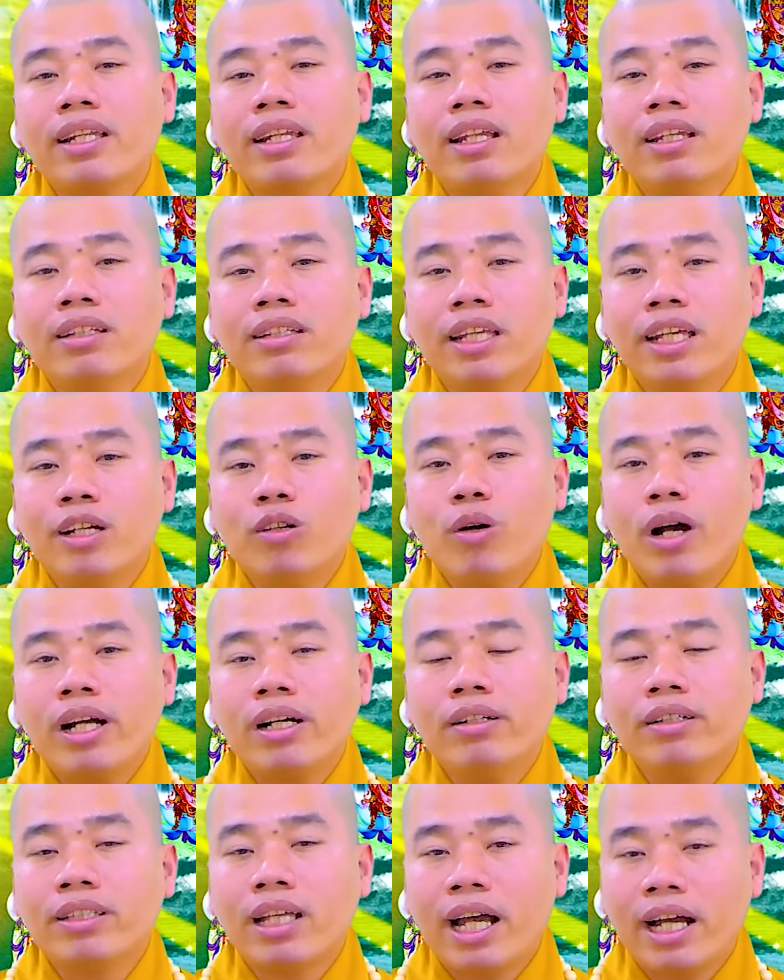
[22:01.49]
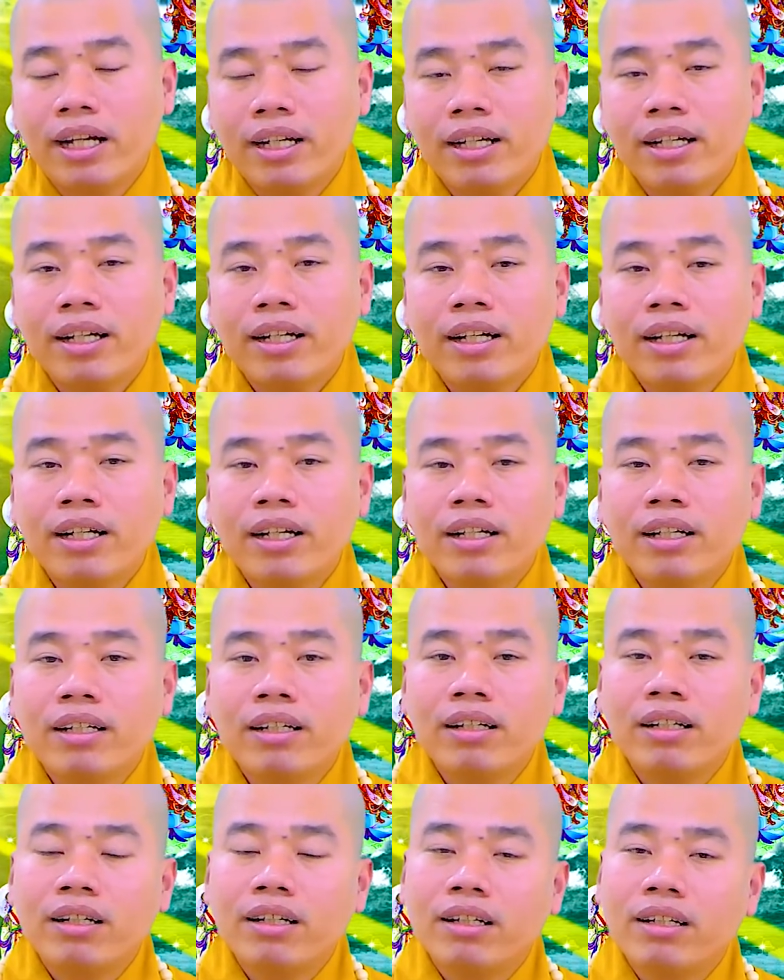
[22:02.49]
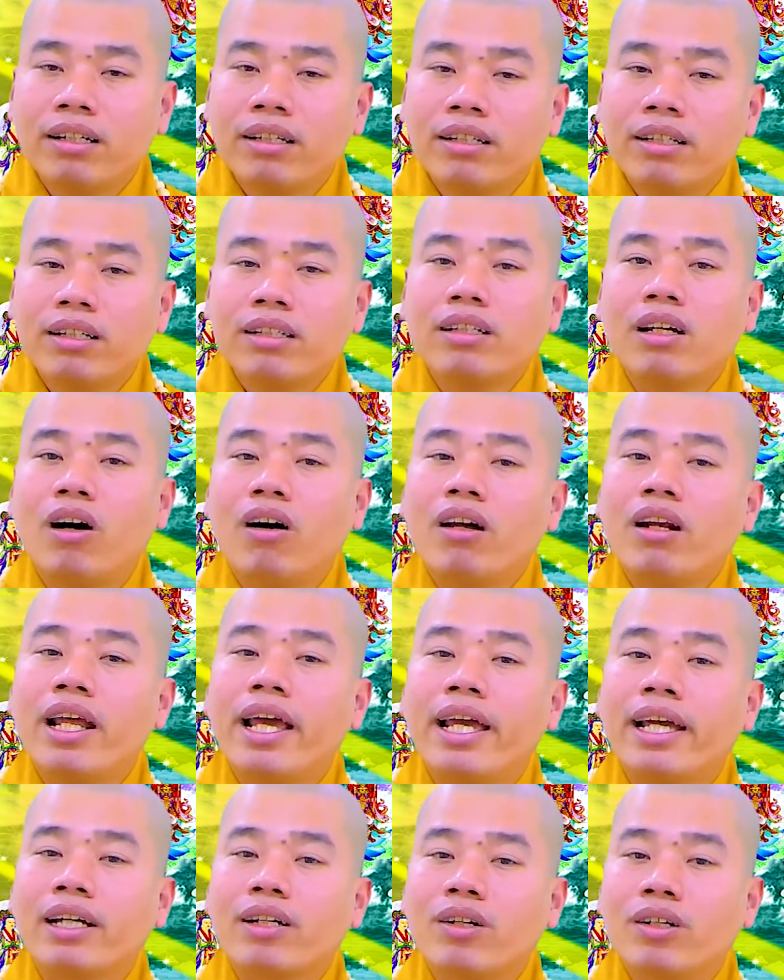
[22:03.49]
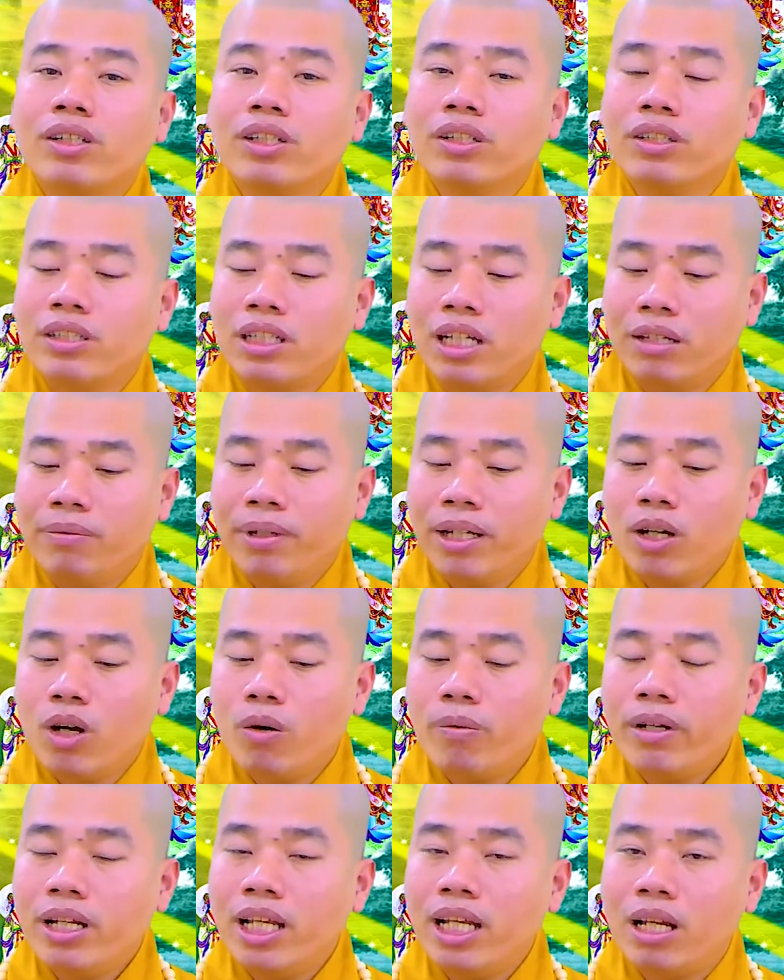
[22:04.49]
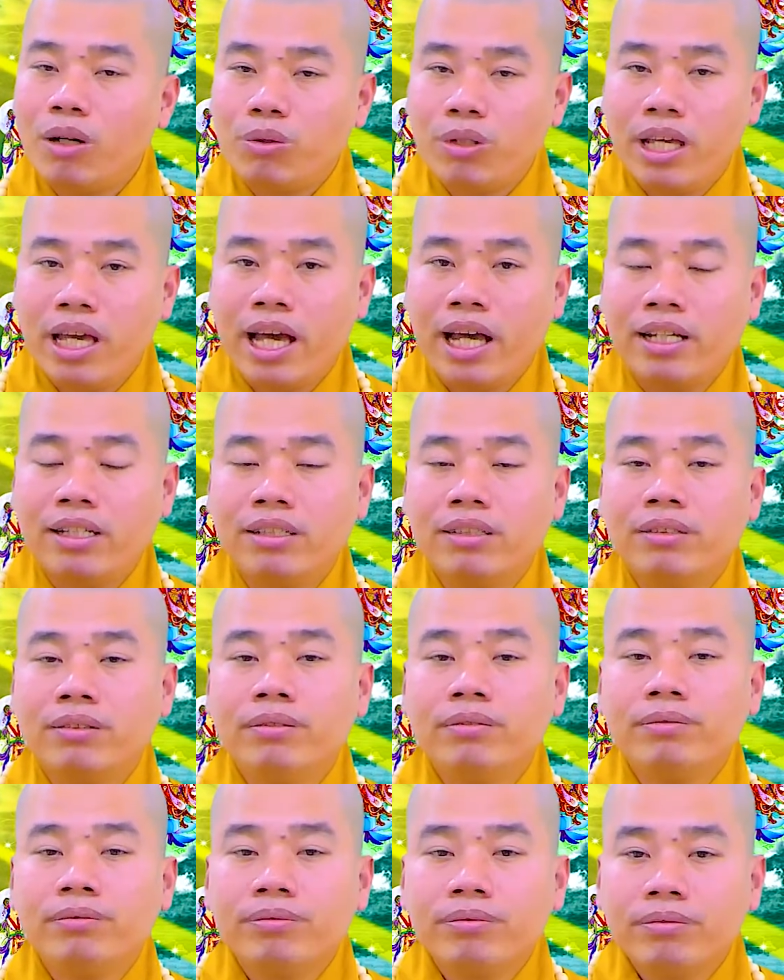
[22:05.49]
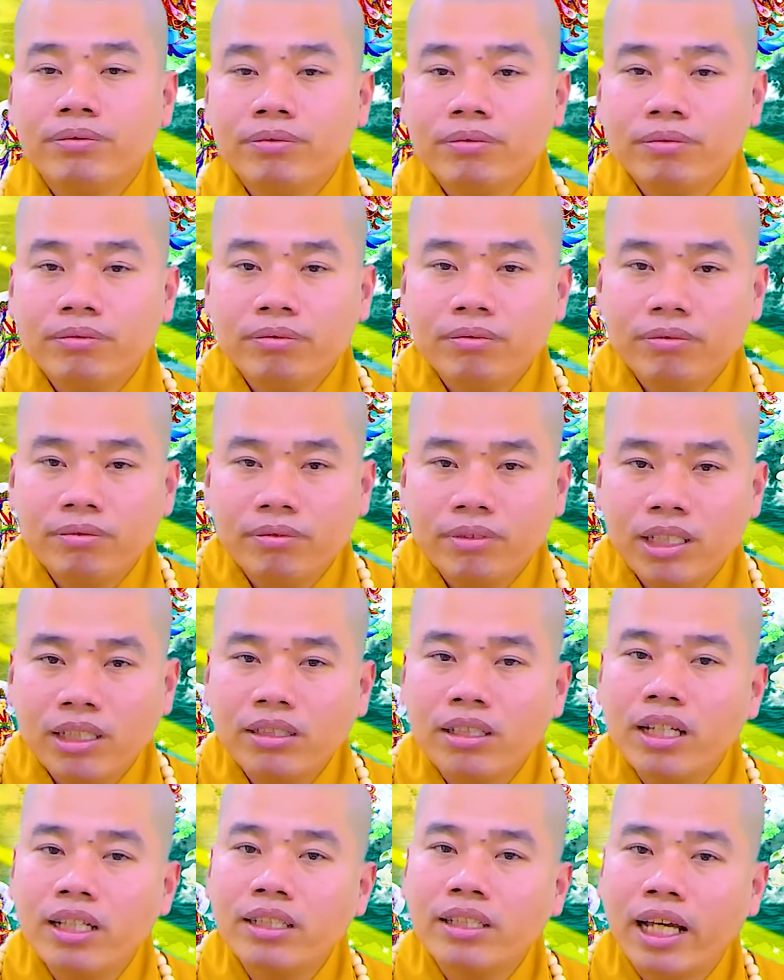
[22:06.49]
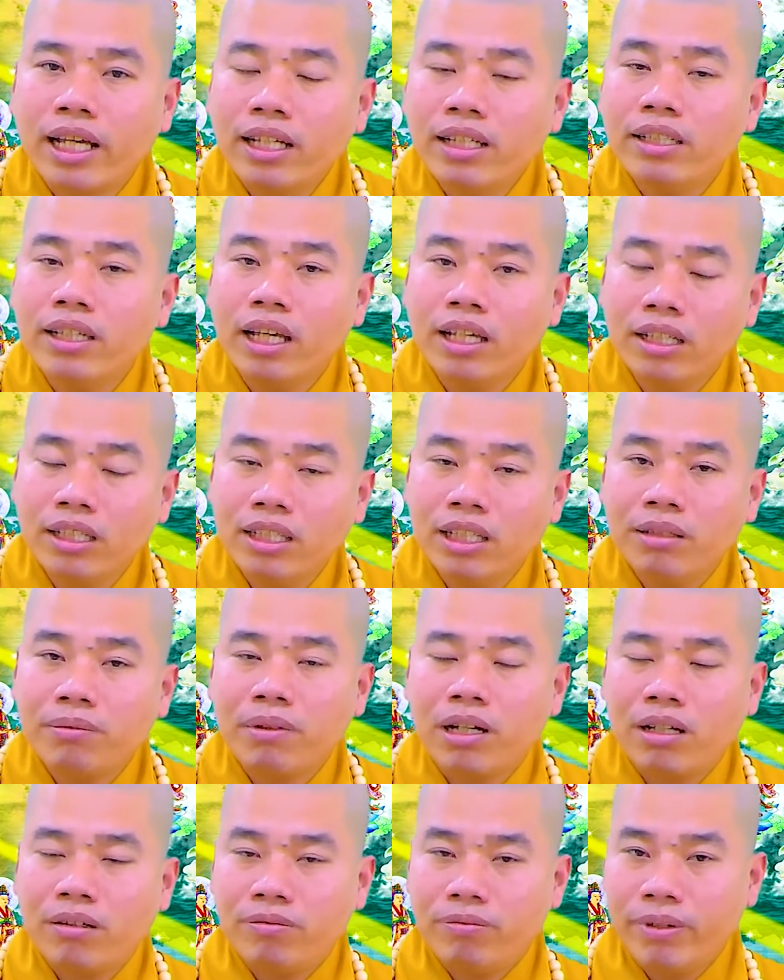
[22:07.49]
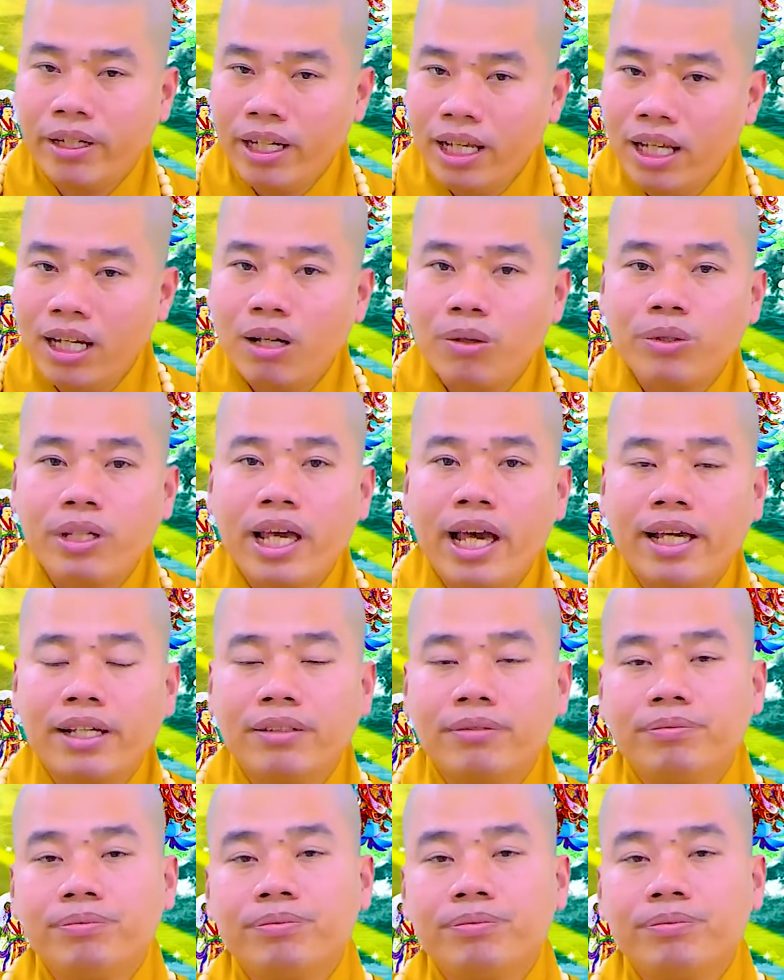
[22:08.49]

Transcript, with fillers: đình chuyển hóa người thân nó rõ ràng con đường này mấy cô phải đi lâu dài chứ tuy thấy vậy nhưng mà phải đi lâu dài